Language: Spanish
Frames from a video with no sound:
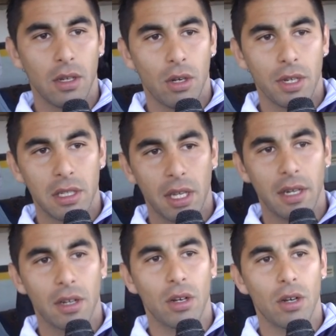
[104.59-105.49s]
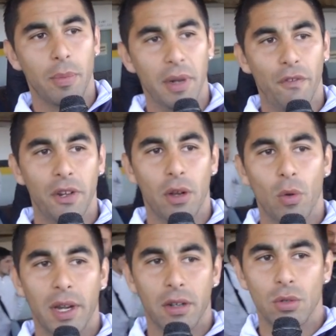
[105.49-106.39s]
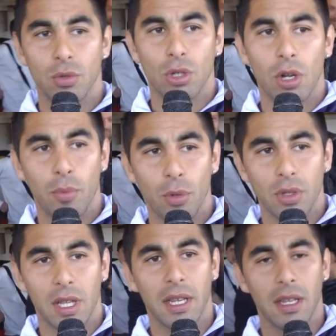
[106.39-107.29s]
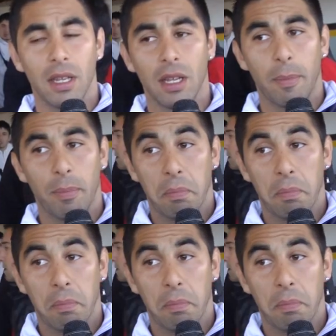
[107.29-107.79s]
Hoy el técnico prefiere jugar con un solo punta y